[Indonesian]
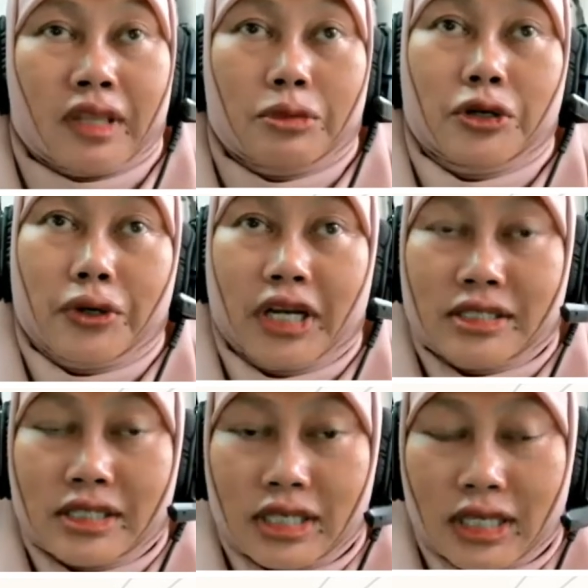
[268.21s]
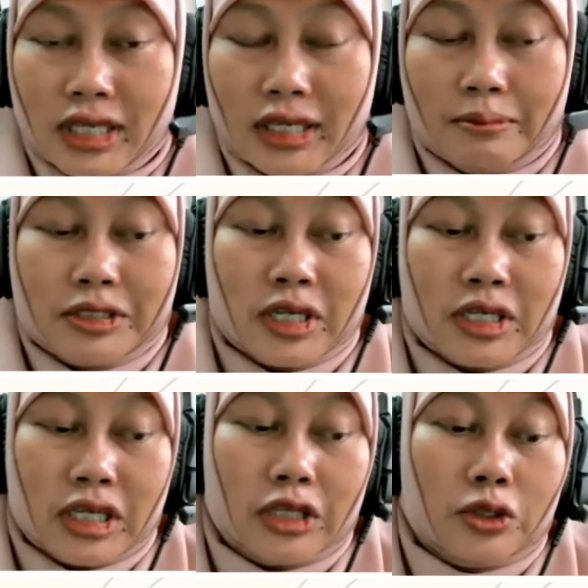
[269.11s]
birokrasi
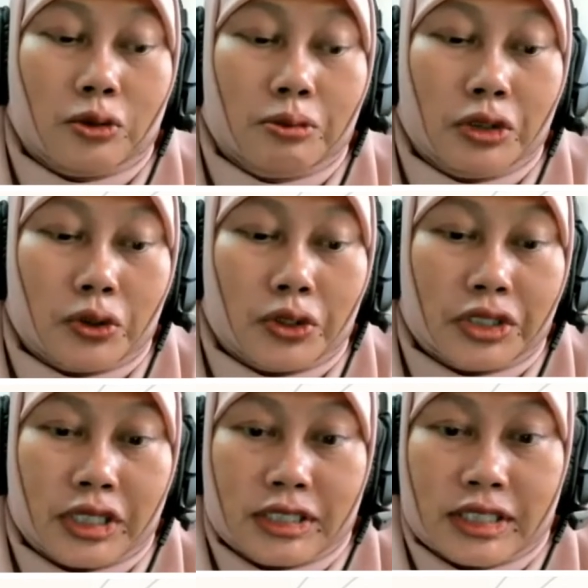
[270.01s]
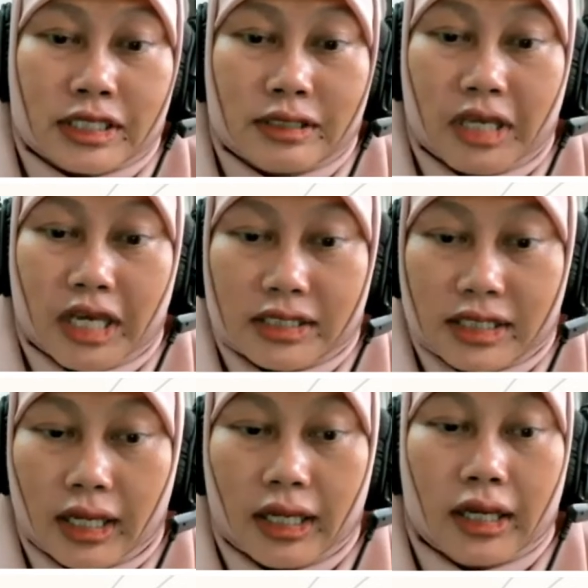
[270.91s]
misalnya atau bentuk organisasi biasa,